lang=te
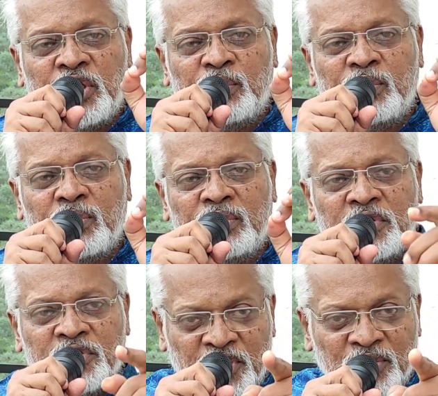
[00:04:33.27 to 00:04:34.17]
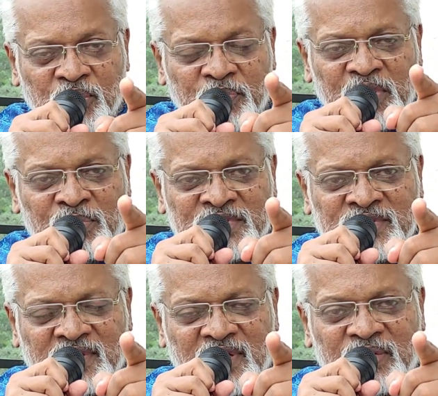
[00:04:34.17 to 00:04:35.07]
దేవుడు నిన్ను
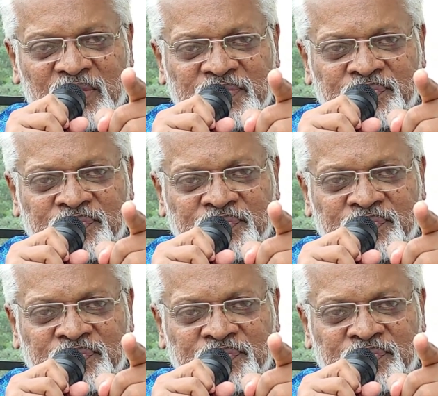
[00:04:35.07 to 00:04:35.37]
ప్రేమిస్తున్నాడు